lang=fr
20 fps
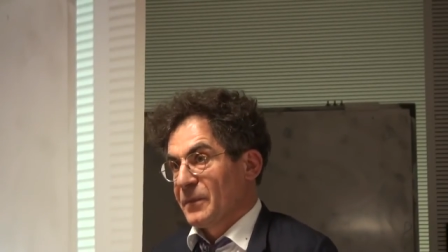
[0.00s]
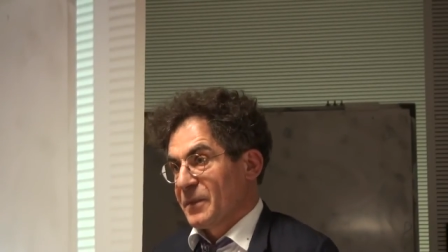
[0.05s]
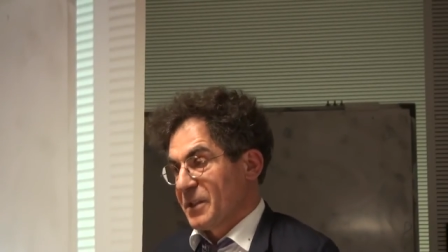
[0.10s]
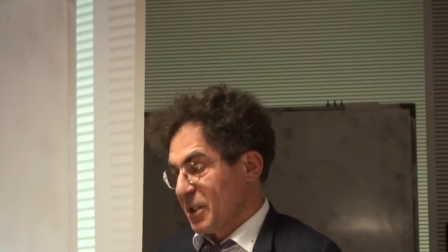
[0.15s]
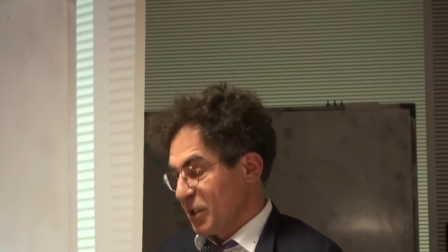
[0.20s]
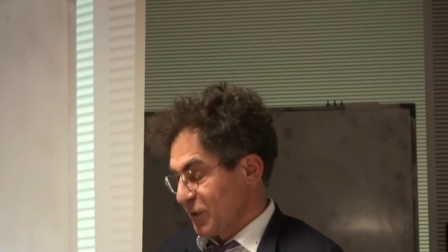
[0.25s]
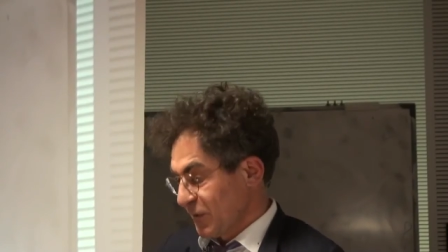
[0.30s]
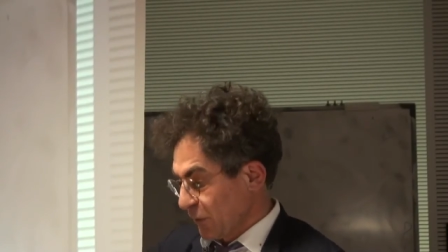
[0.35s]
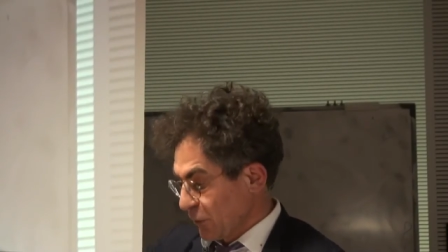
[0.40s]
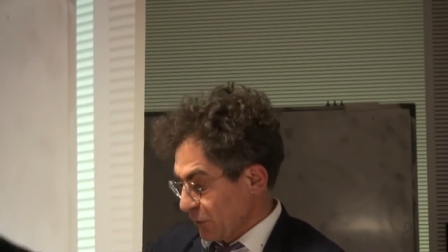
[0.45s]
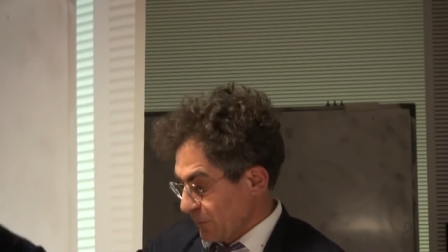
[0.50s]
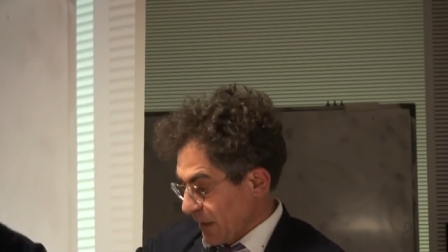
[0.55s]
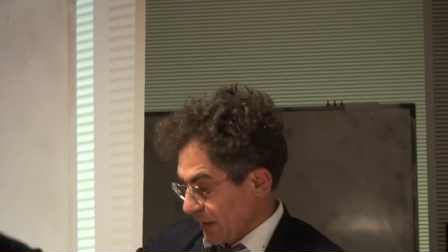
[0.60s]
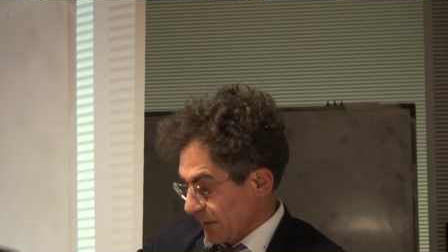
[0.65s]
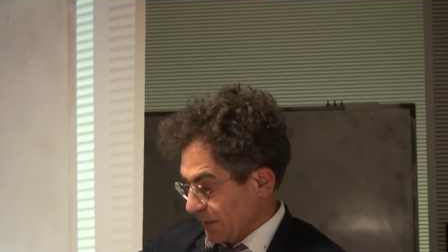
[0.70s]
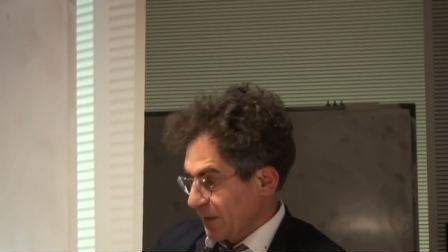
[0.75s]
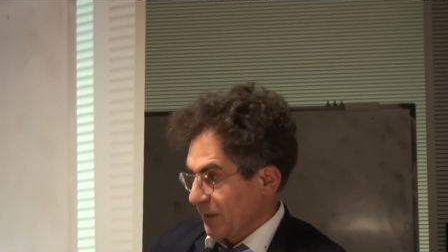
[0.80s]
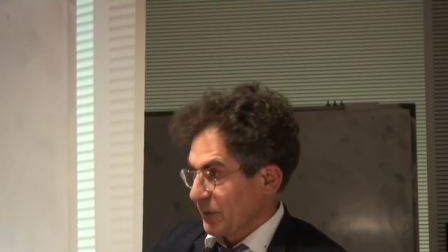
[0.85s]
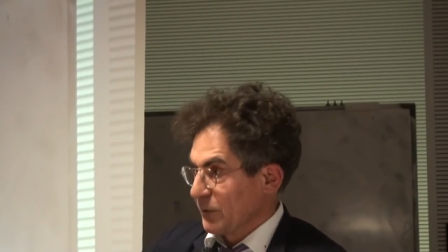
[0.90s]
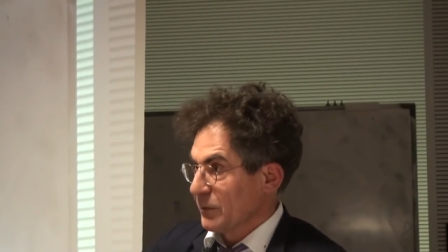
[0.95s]
Si je fais tomber
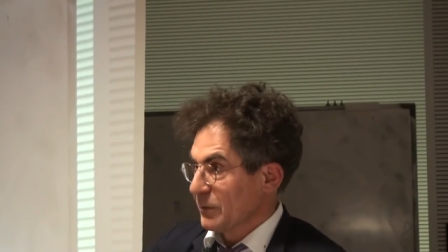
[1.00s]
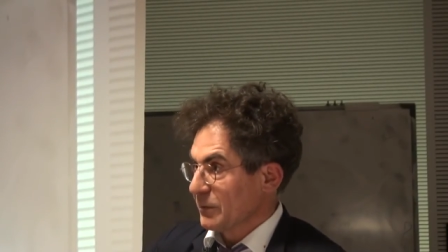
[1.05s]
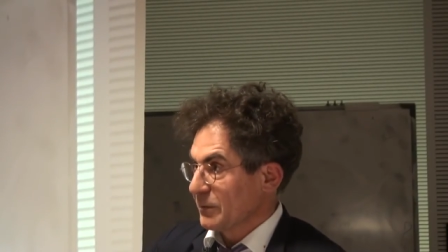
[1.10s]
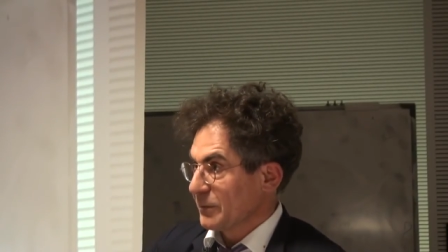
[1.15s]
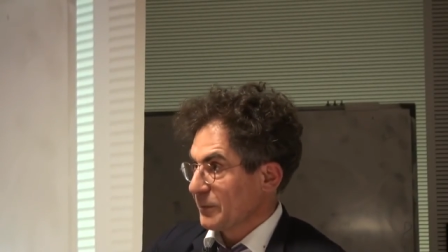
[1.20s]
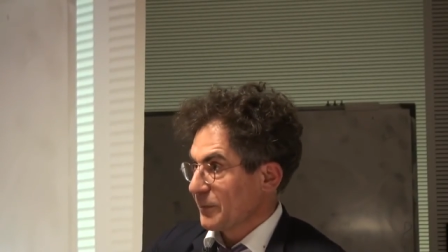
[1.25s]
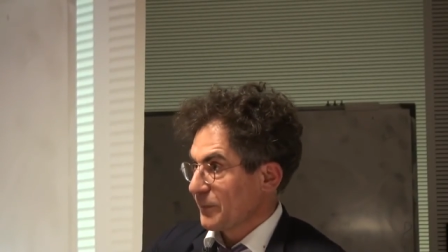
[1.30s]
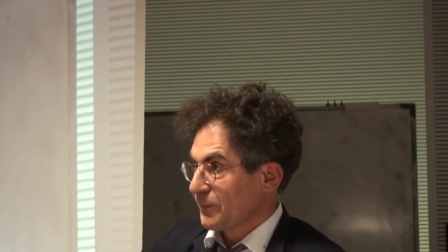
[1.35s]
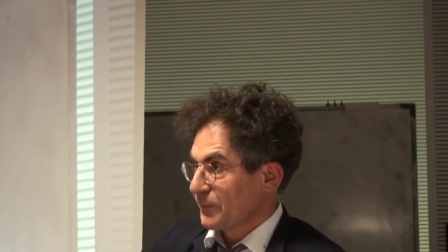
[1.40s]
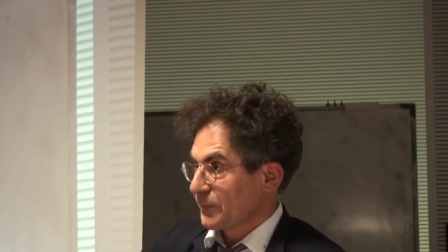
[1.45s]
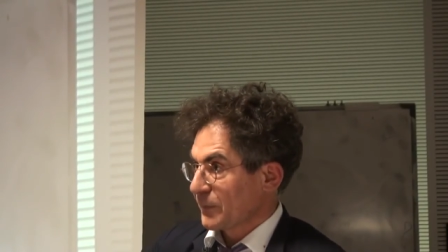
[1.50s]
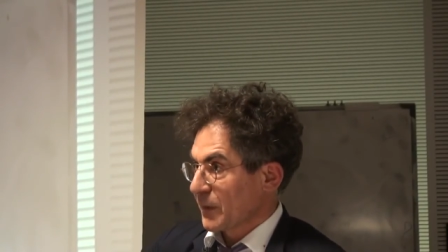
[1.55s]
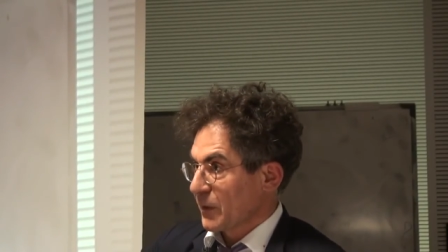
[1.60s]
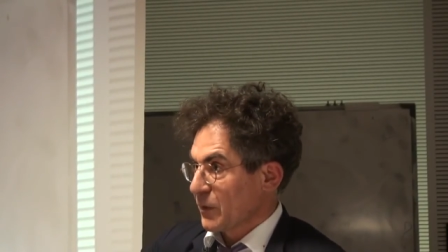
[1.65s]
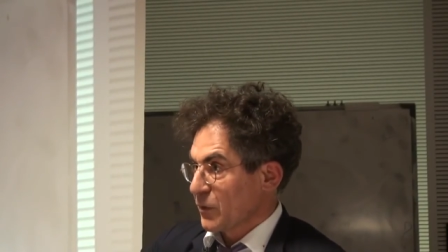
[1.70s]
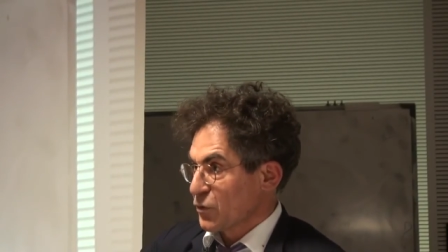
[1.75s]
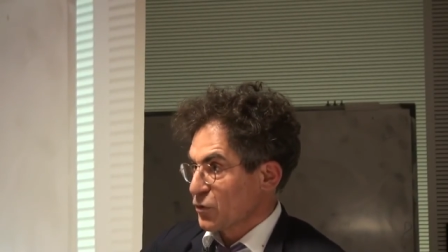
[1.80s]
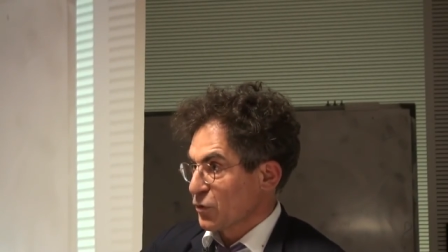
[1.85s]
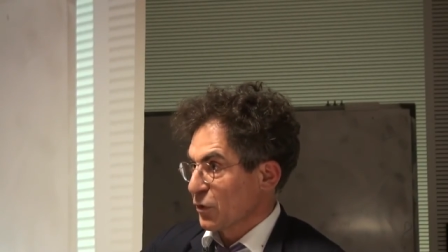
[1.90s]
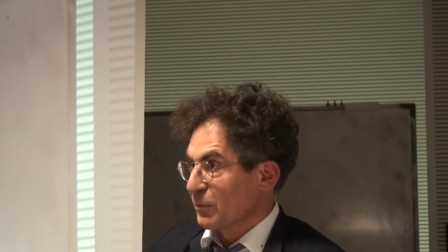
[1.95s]
un crayon,
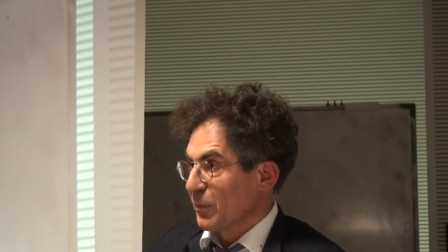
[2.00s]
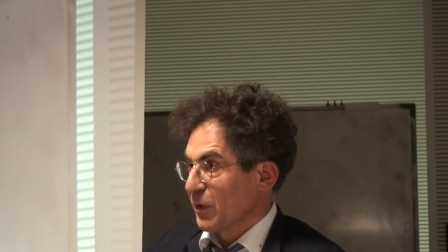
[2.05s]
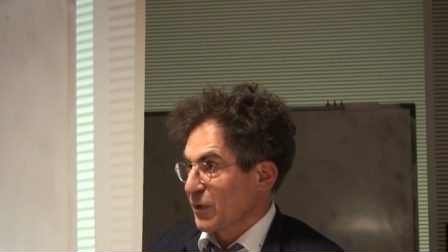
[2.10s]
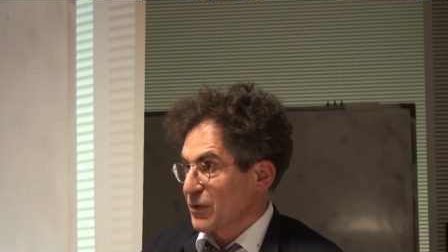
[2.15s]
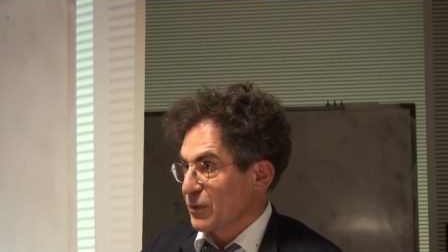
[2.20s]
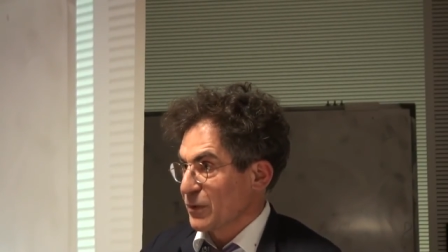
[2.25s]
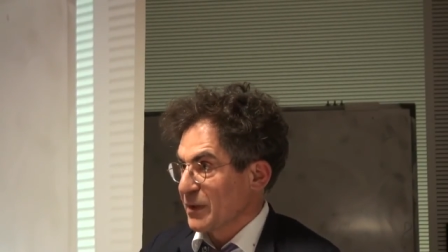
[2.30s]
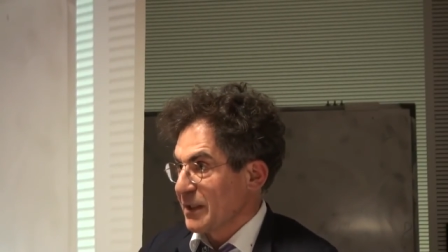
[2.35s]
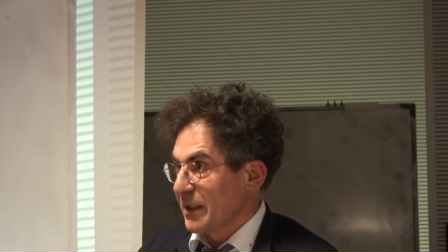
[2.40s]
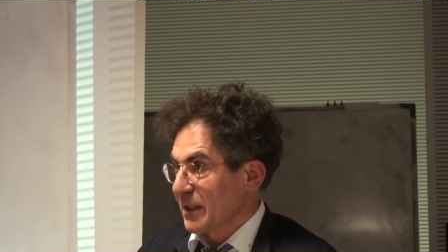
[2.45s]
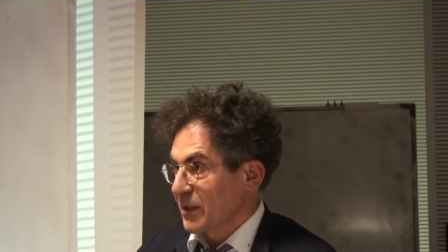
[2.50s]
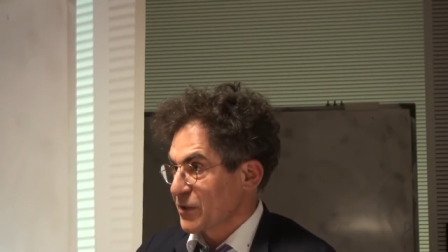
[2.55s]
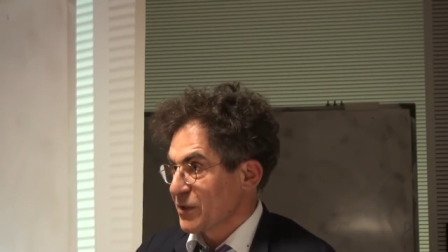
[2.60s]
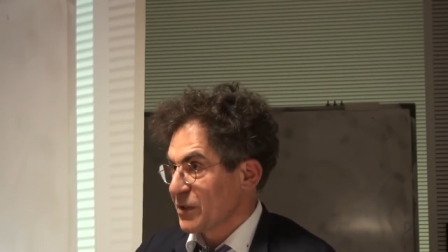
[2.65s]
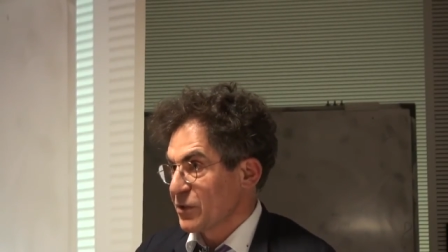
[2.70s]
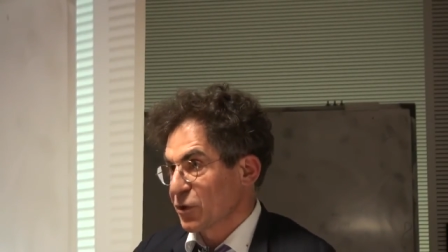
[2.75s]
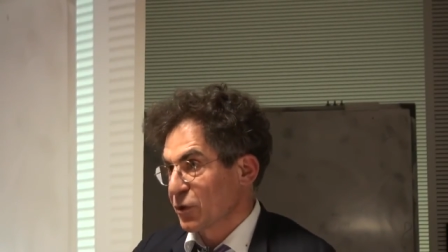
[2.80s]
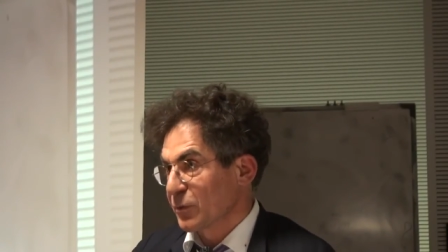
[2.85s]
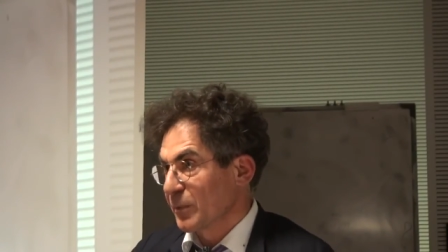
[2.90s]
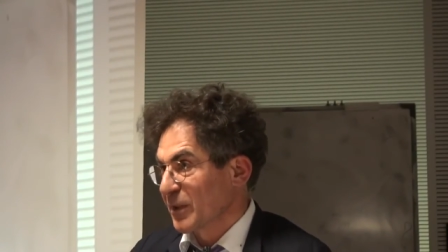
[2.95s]
j'augmente son
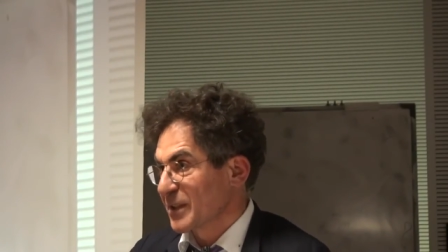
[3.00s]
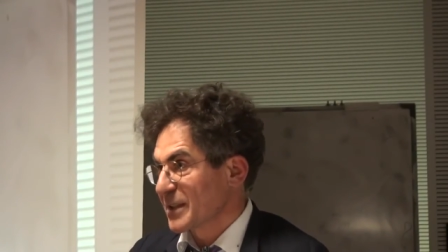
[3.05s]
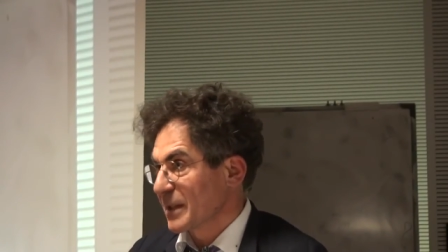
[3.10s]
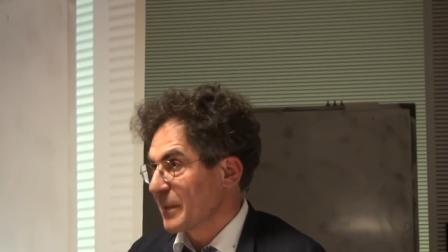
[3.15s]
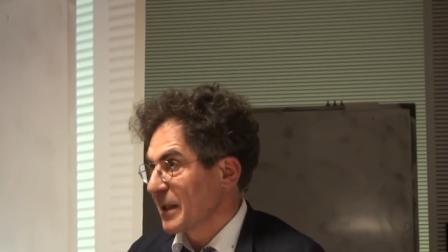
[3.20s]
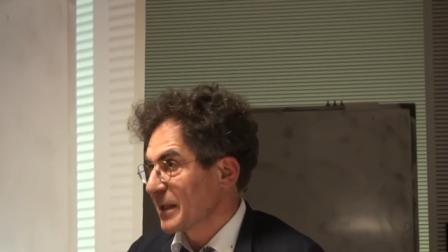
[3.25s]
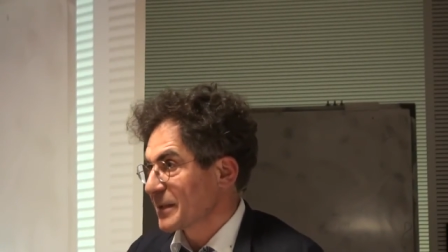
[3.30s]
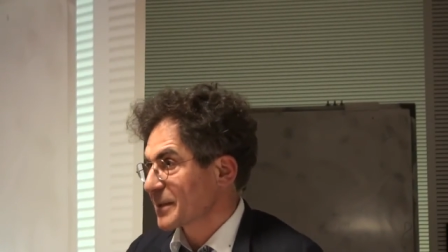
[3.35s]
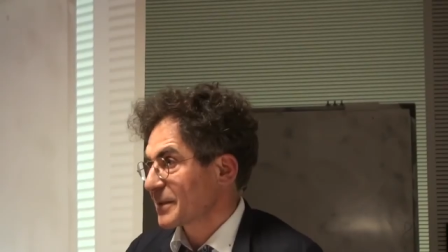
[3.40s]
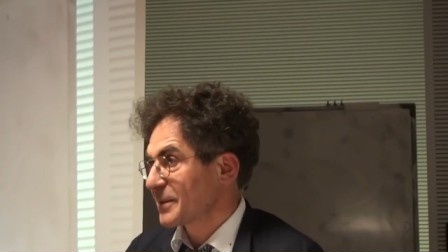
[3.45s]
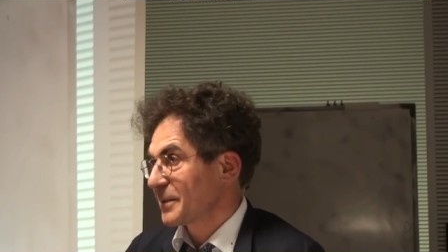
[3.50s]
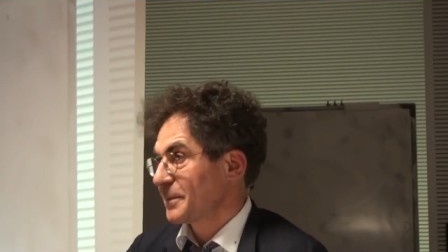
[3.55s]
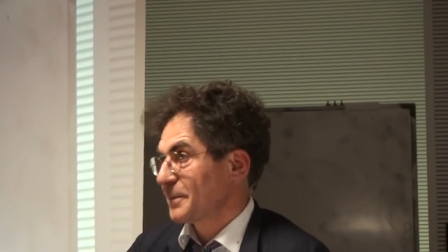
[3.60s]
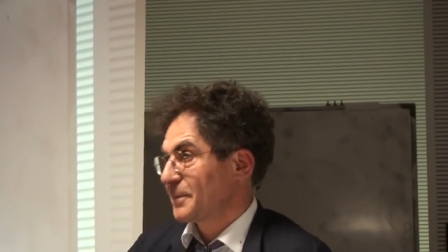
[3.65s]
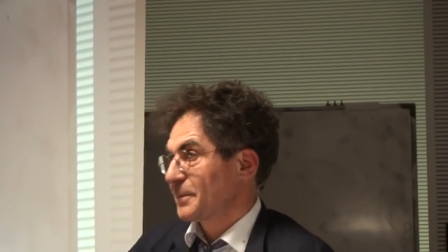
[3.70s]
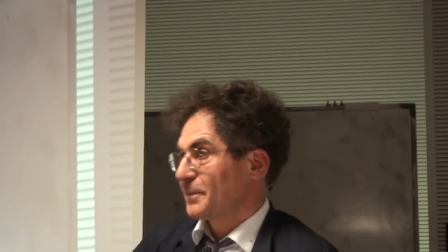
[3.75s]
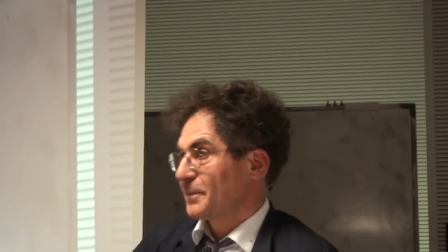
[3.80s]
énergie, j'augmente sa masse.